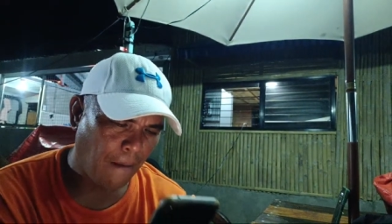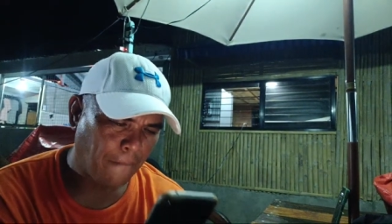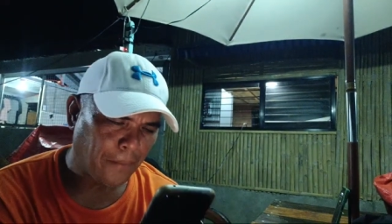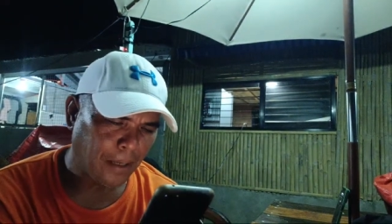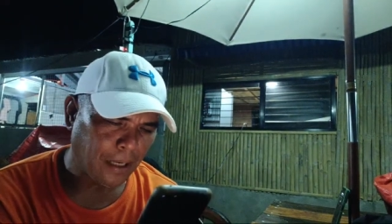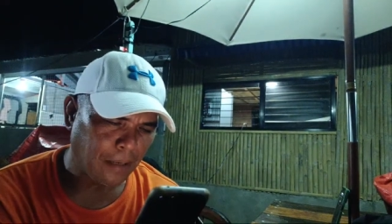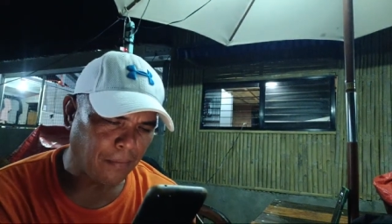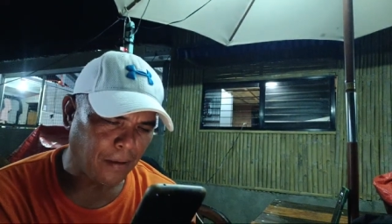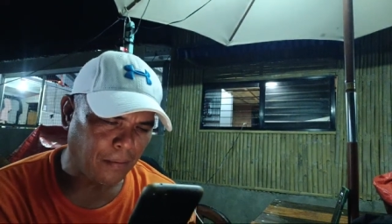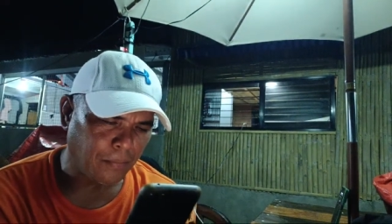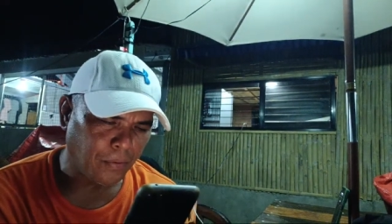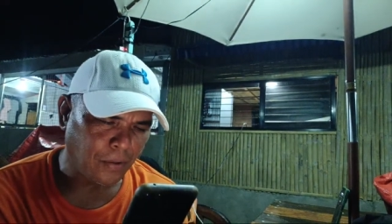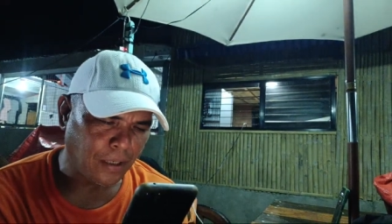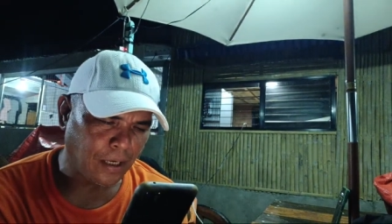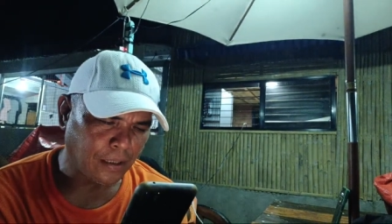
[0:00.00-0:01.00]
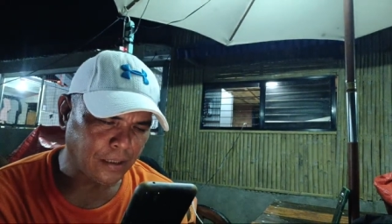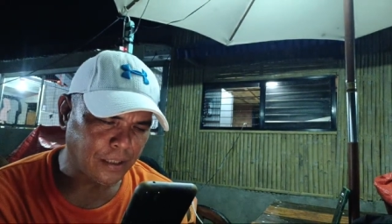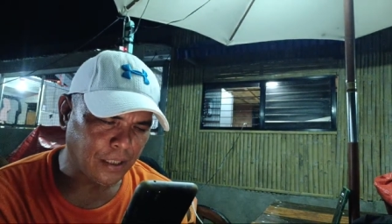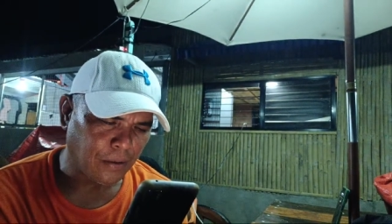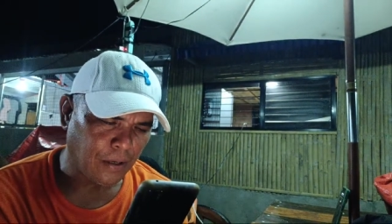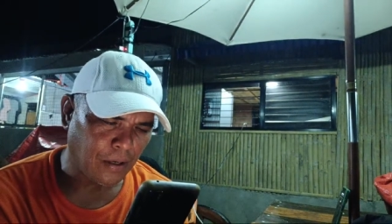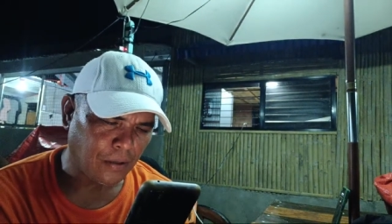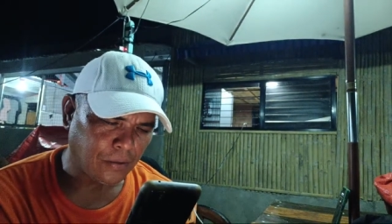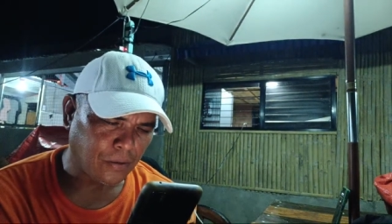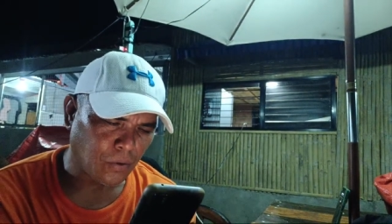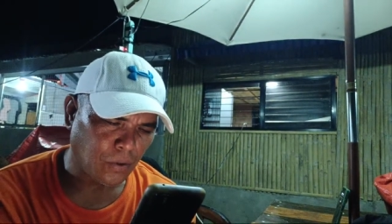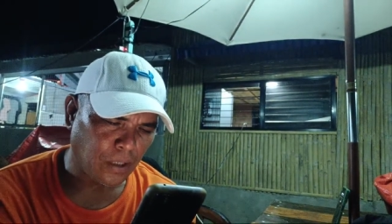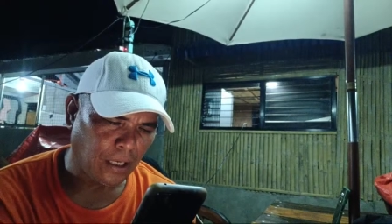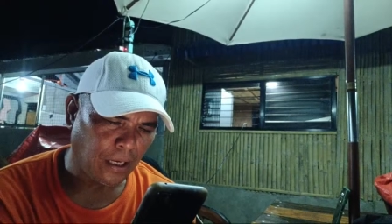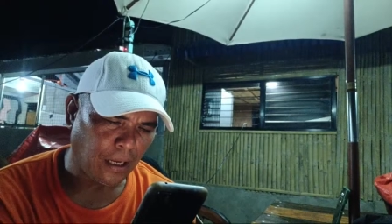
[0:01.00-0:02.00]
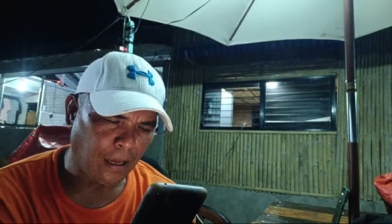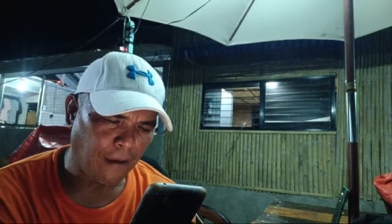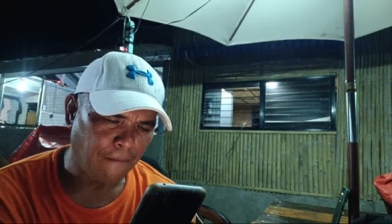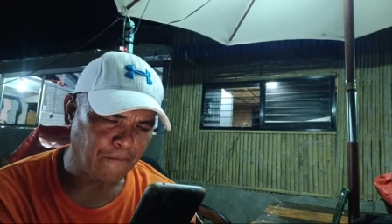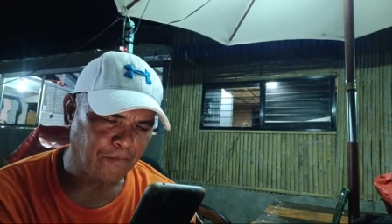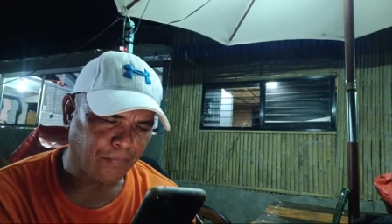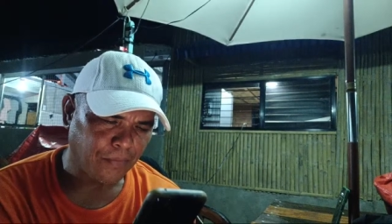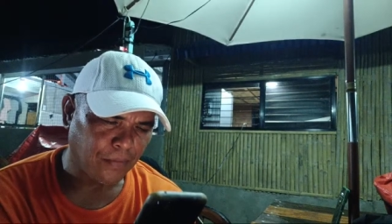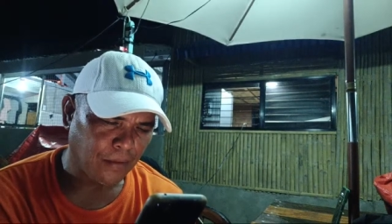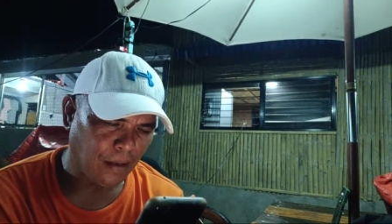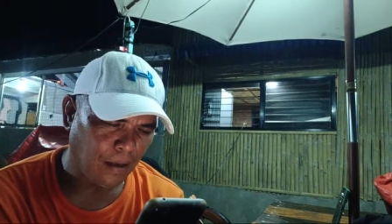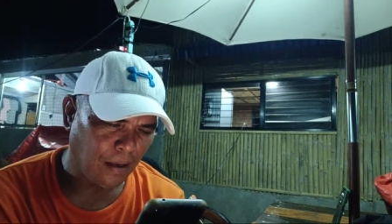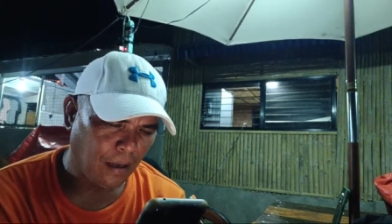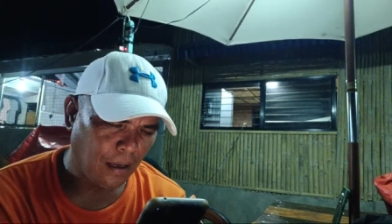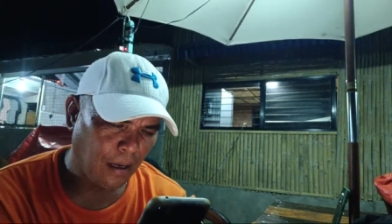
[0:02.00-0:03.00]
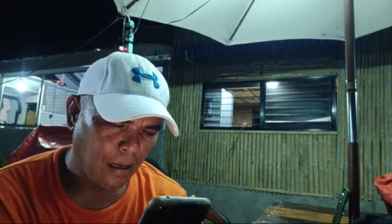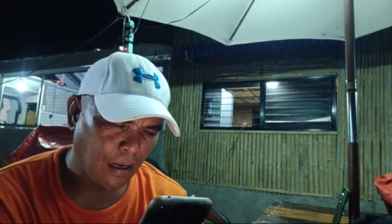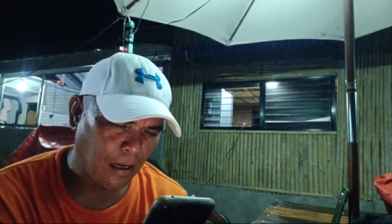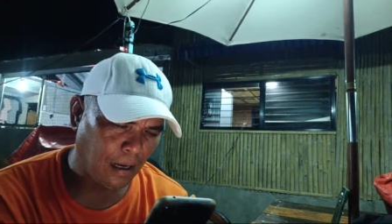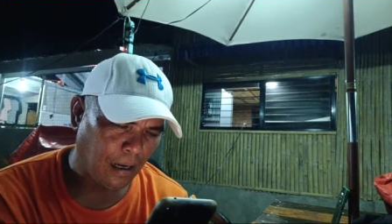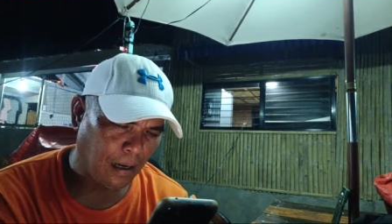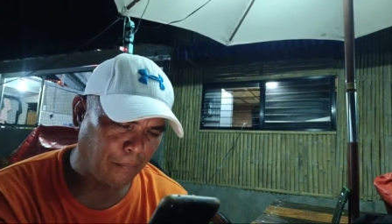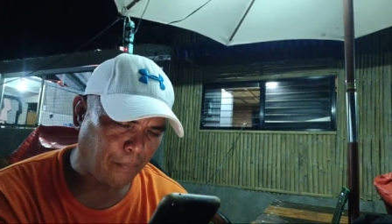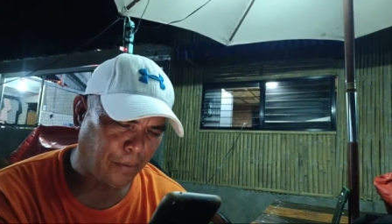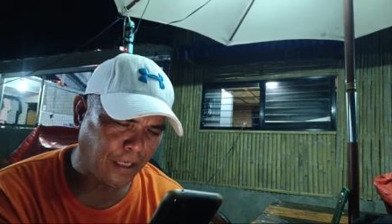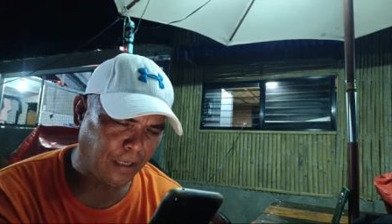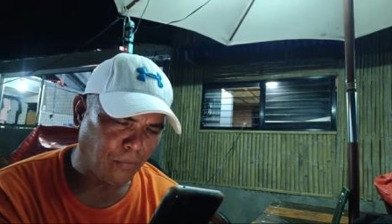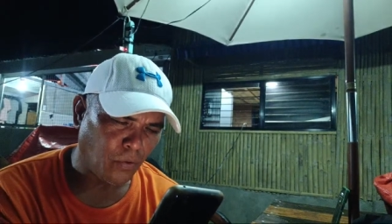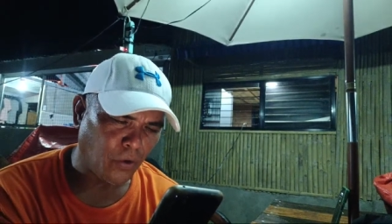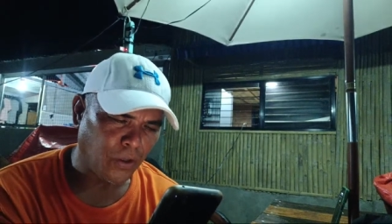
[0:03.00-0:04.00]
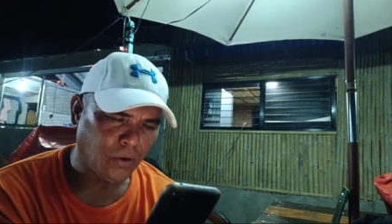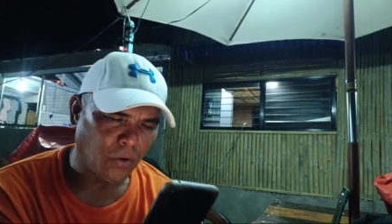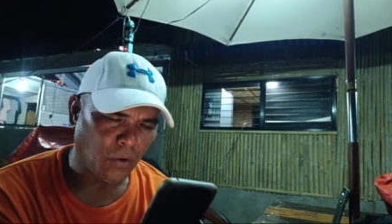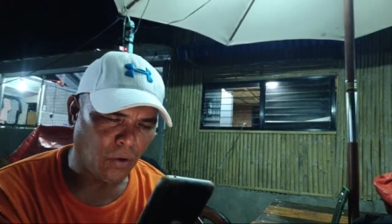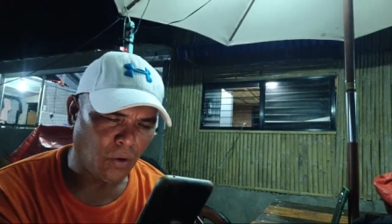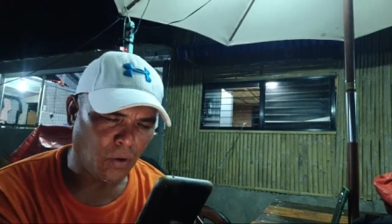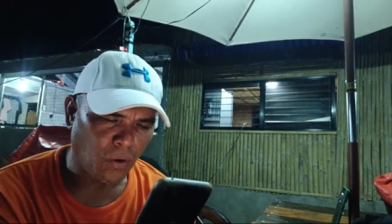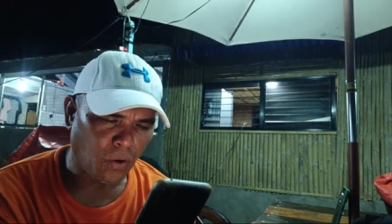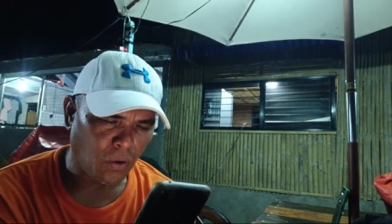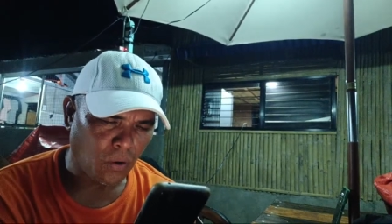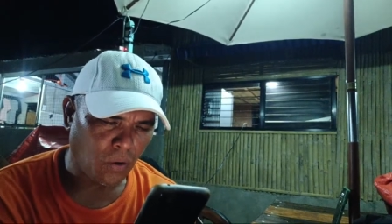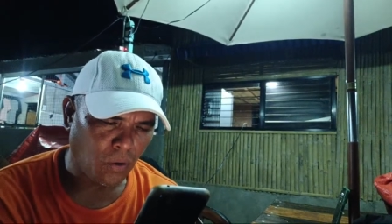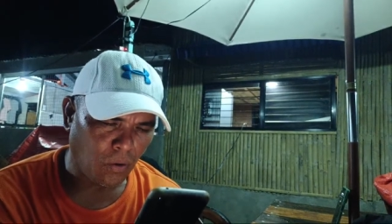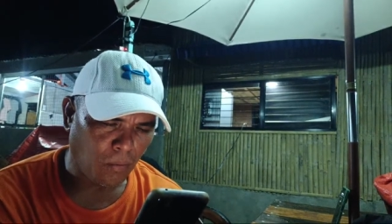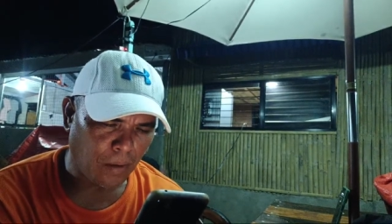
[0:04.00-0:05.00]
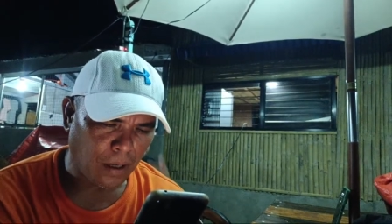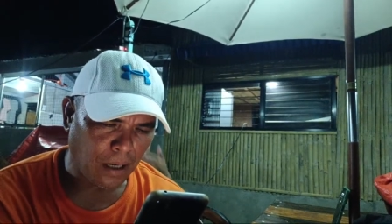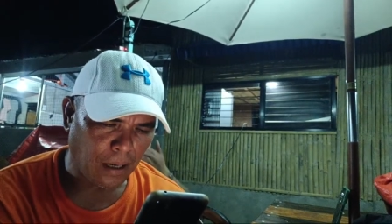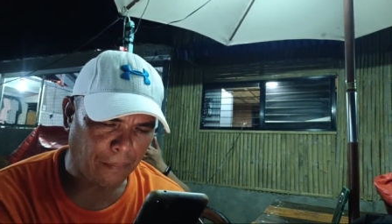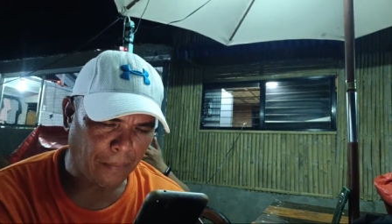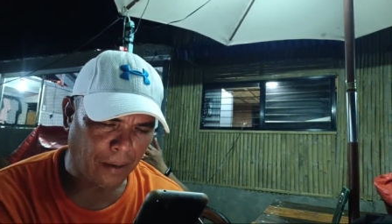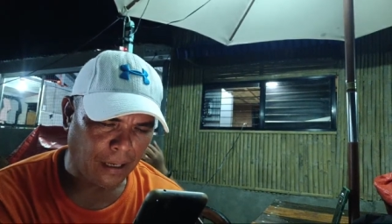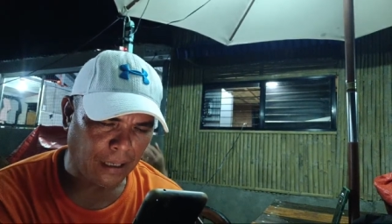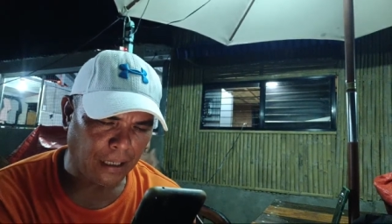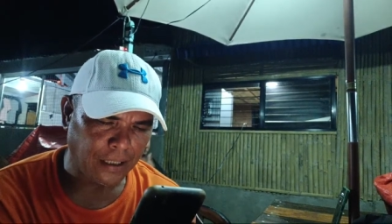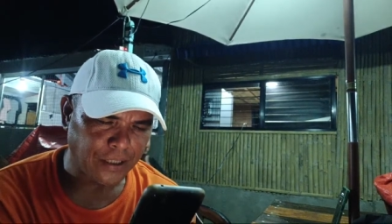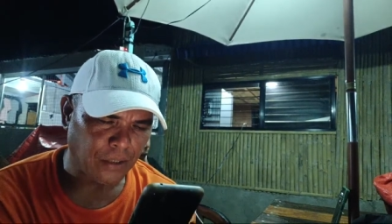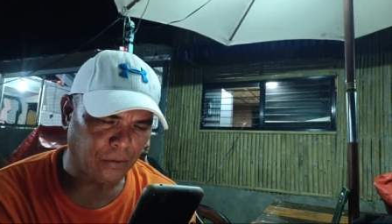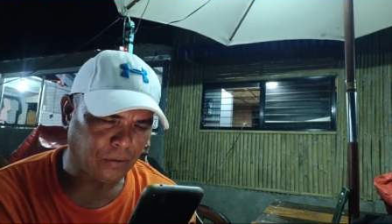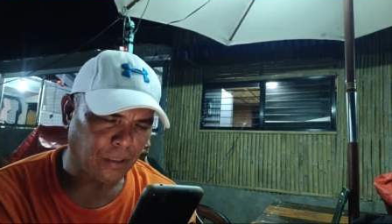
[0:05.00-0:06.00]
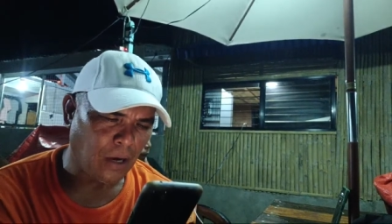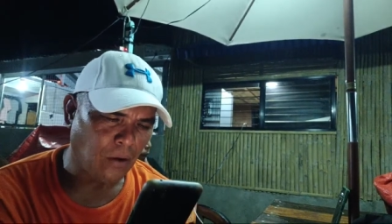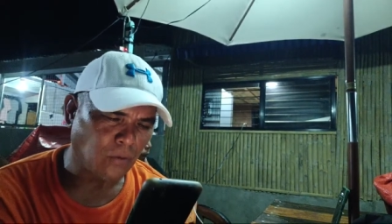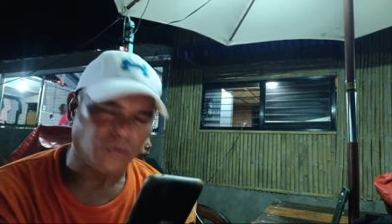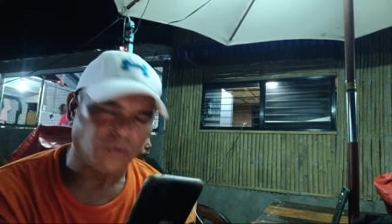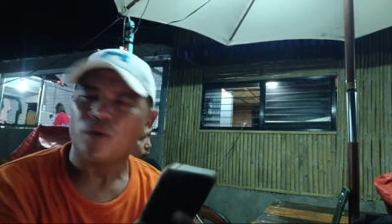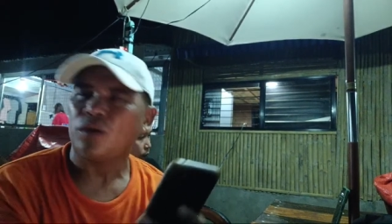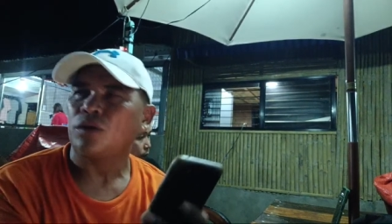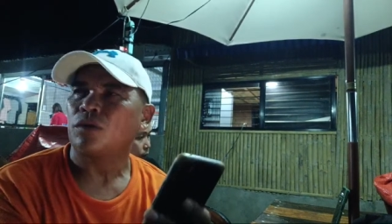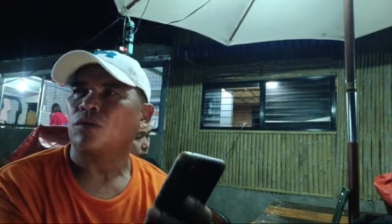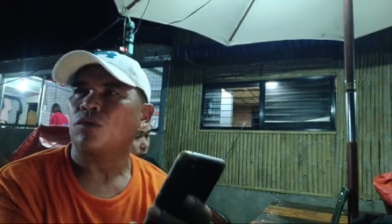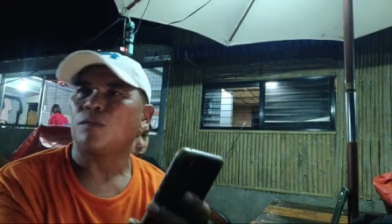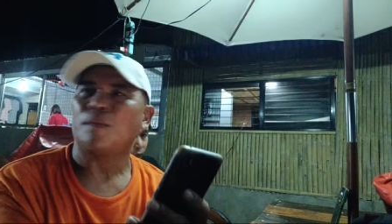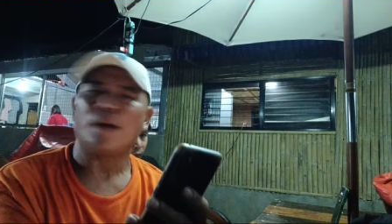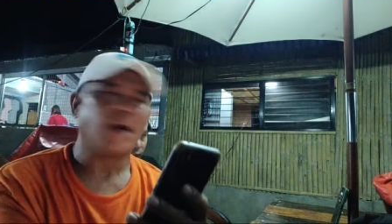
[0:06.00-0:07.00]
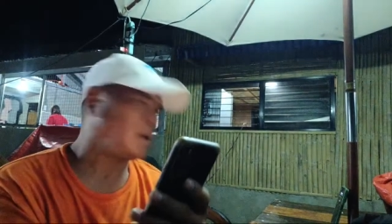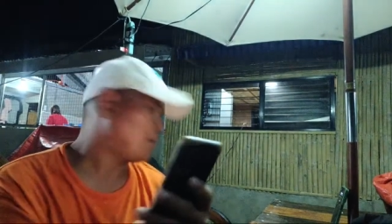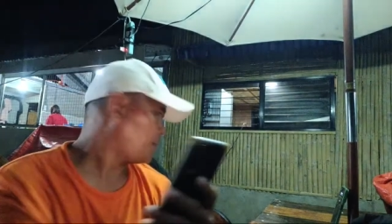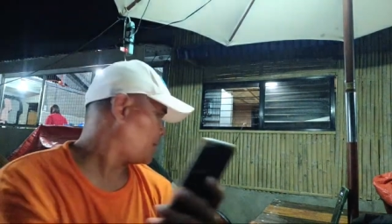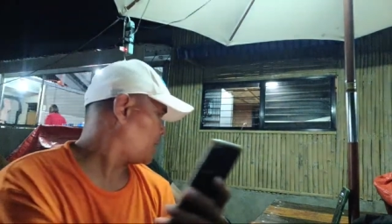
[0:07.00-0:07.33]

Maribel Bunag, shoutout. Rodel M, uh, ah, binimoy ko mga pare shout out uy umari pala